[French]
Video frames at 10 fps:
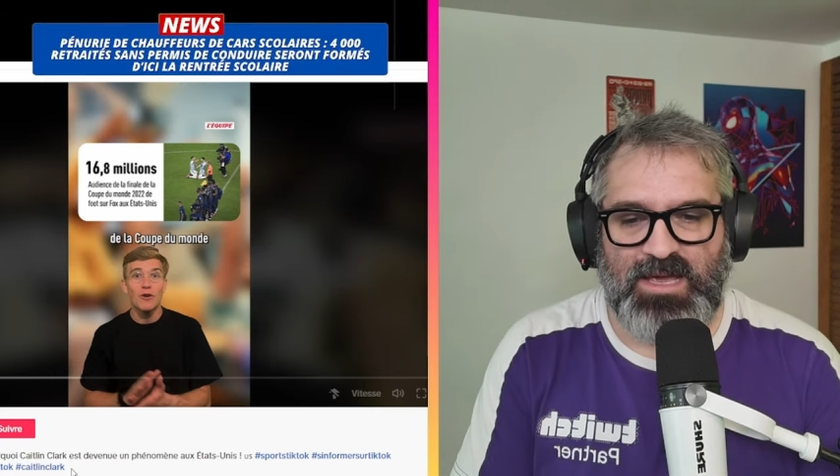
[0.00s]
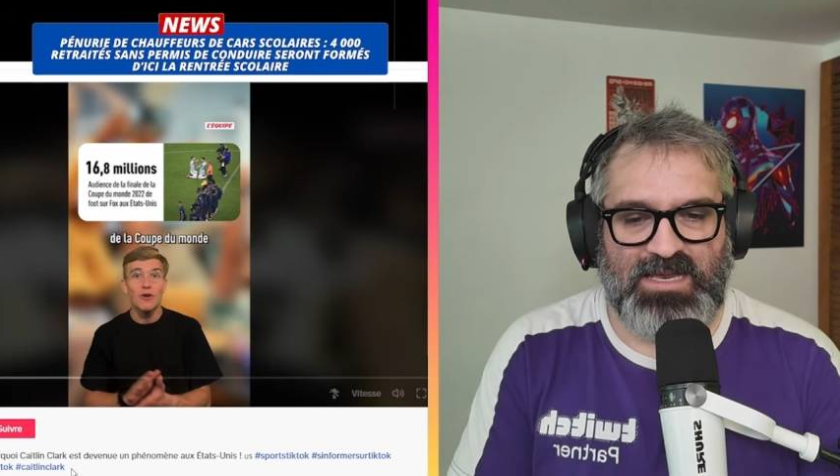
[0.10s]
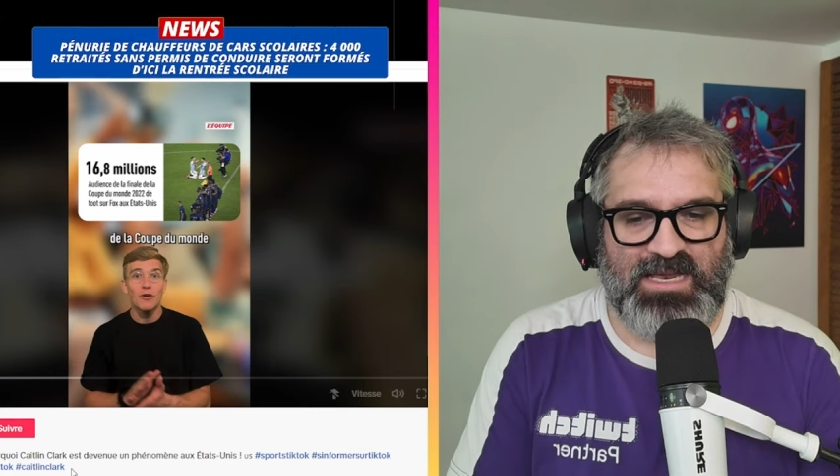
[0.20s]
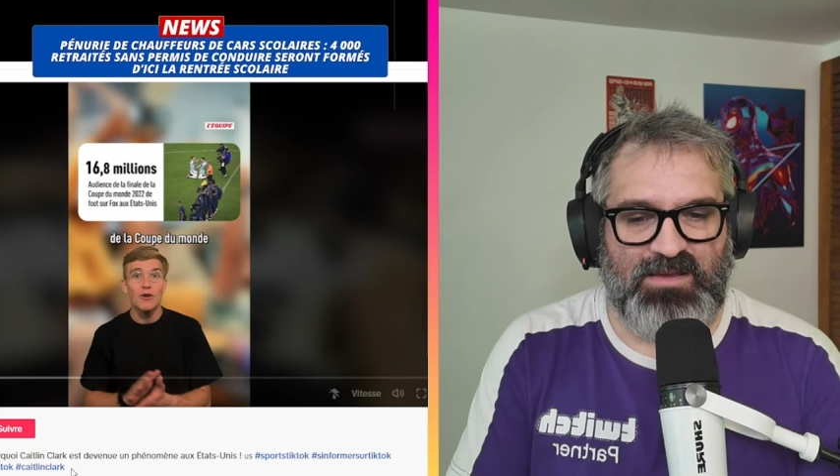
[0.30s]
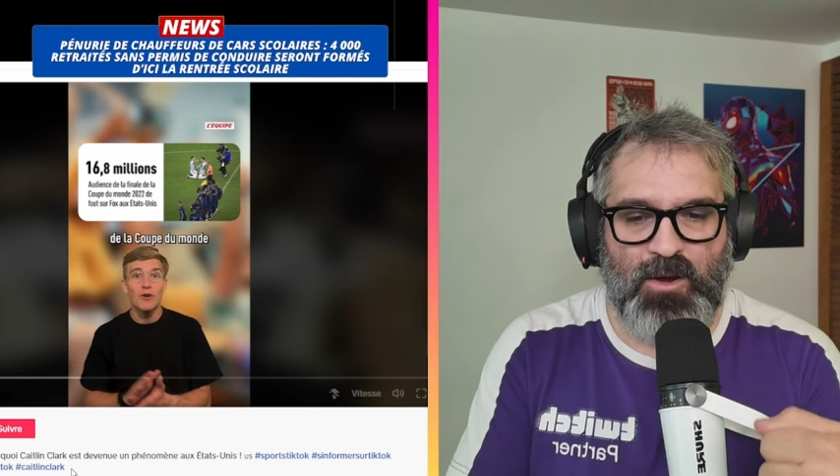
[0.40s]

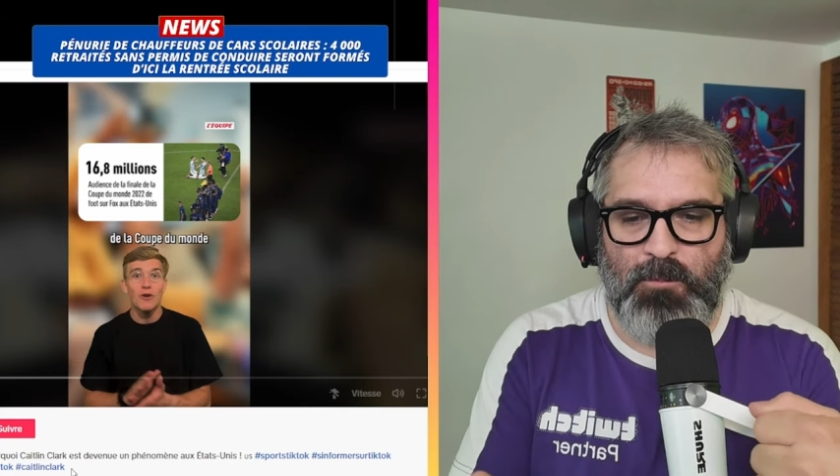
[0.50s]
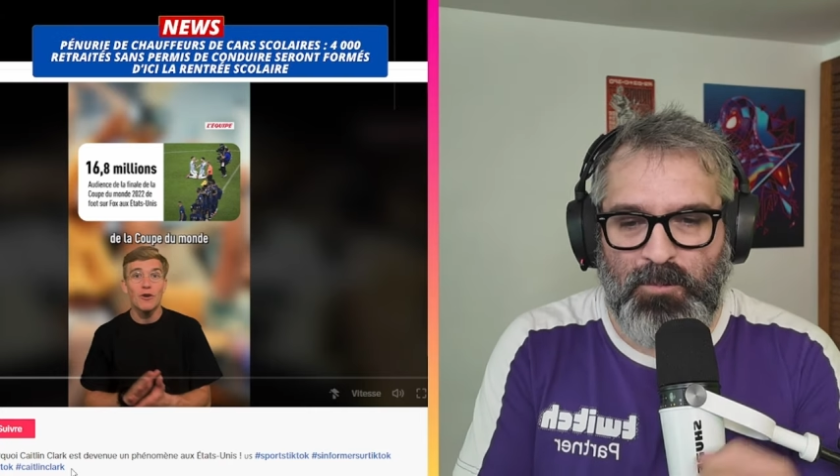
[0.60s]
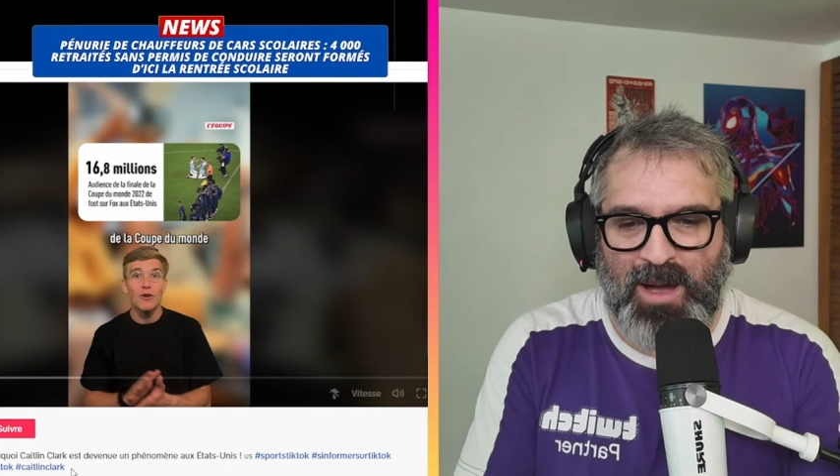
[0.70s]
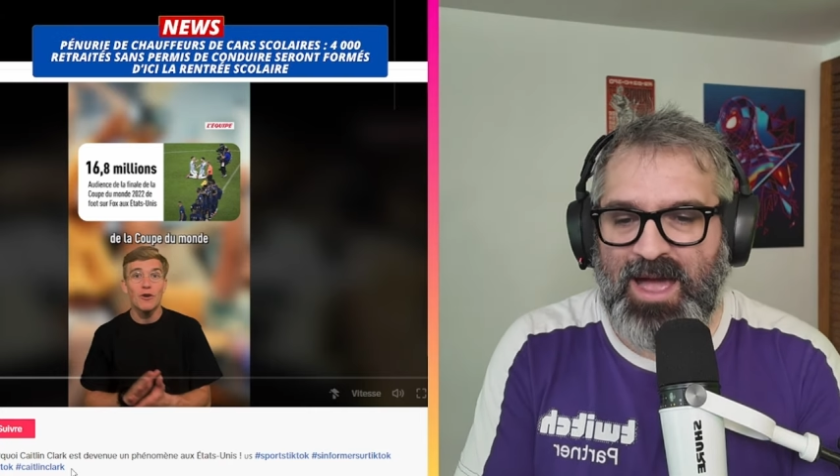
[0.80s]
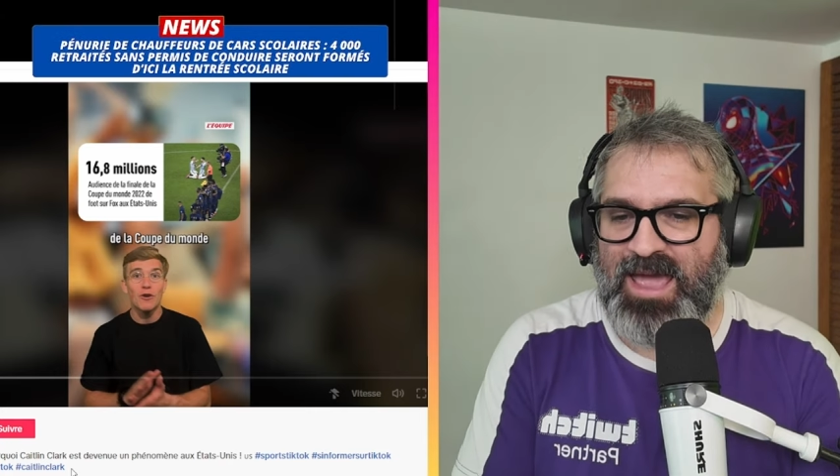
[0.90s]
qui veulent
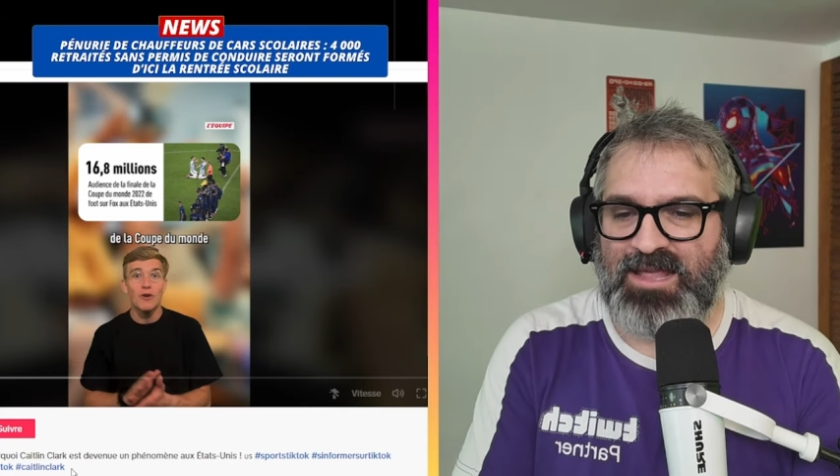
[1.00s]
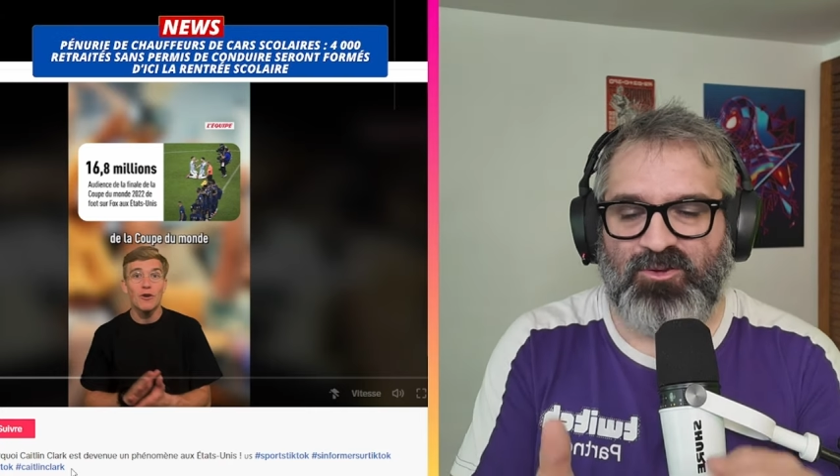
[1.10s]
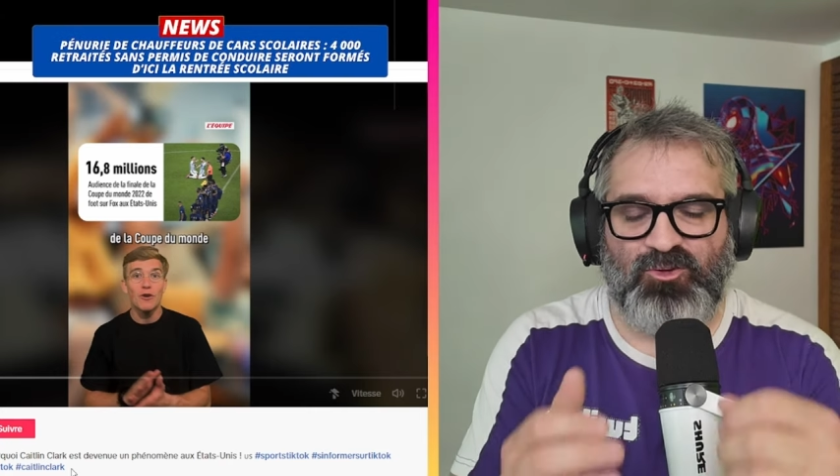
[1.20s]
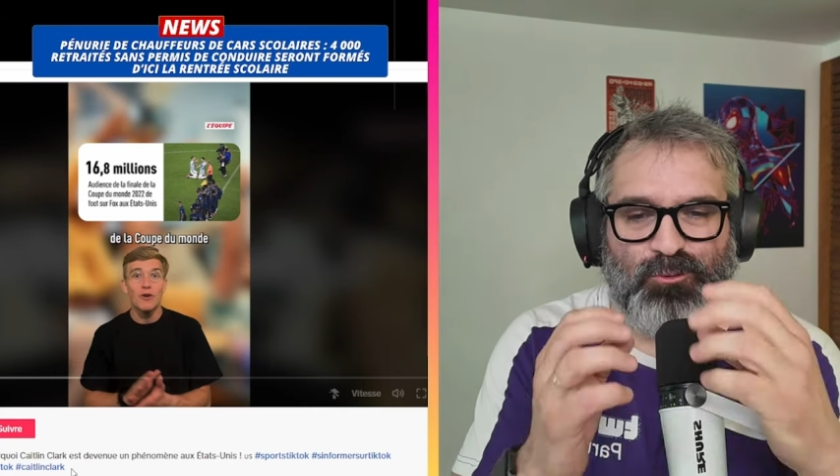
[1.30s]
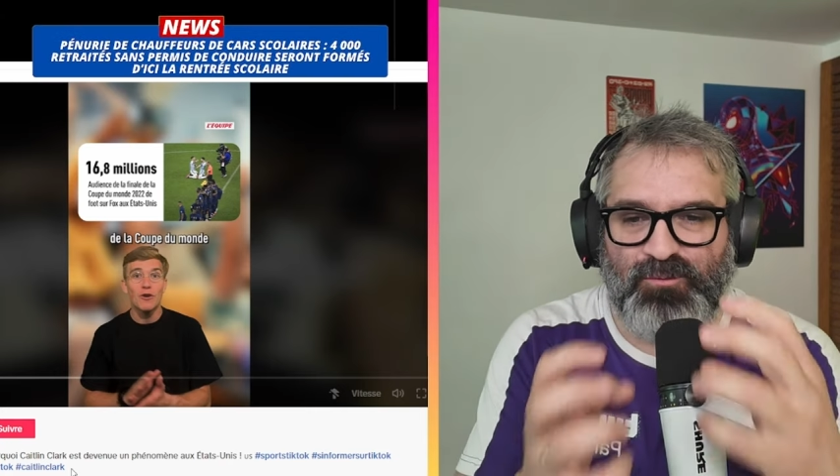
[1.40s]
pas
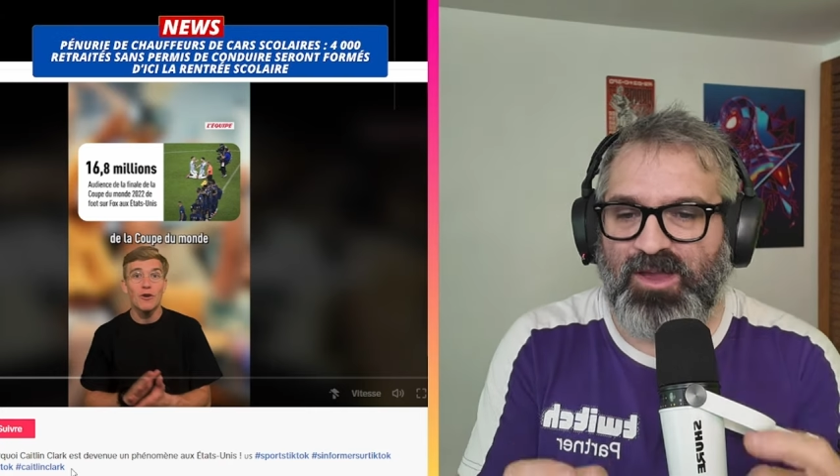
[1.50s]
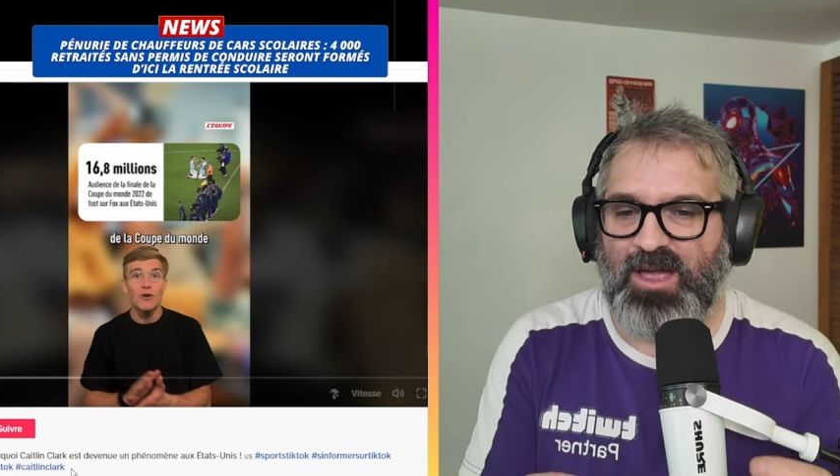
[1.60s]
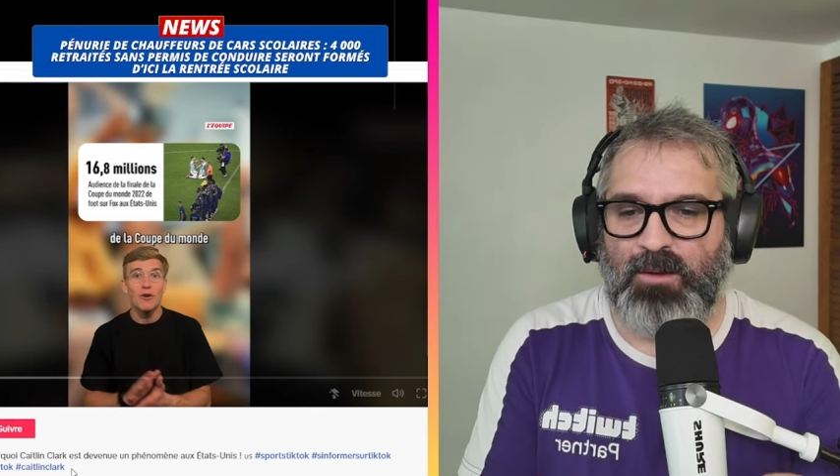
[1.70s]
être s'ouvrir